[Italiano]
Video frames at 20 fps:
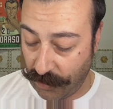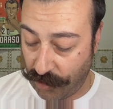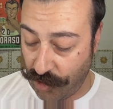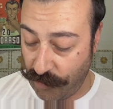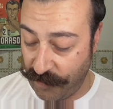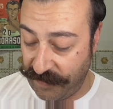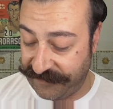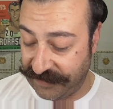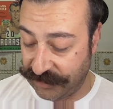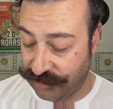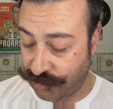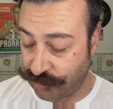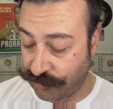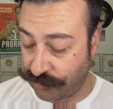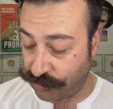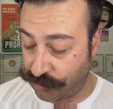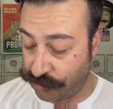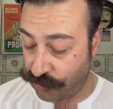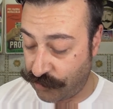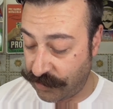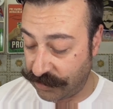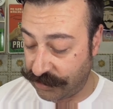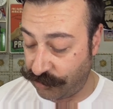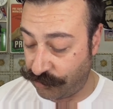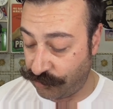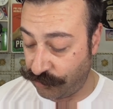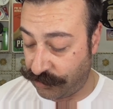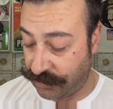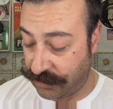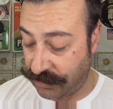come faccio su quasi
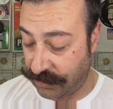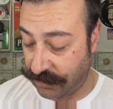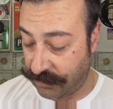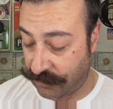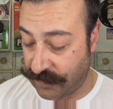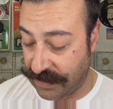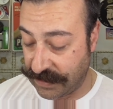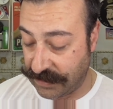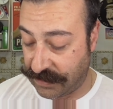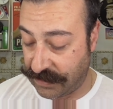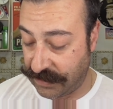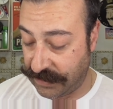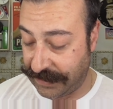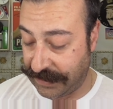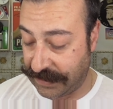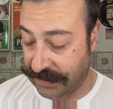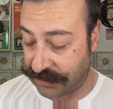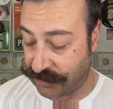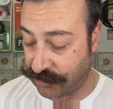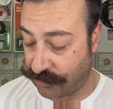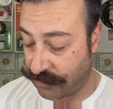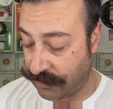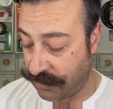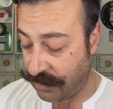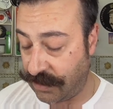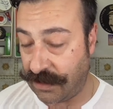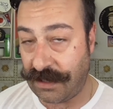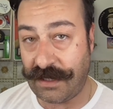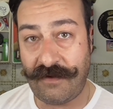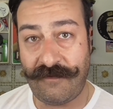tutti quanti i
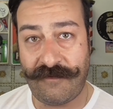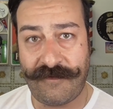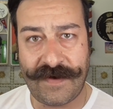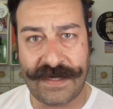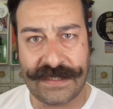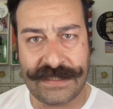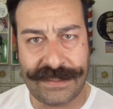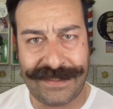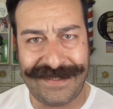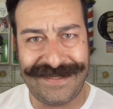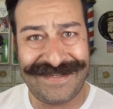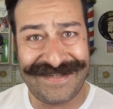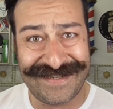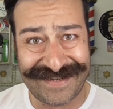rasoi, in fase di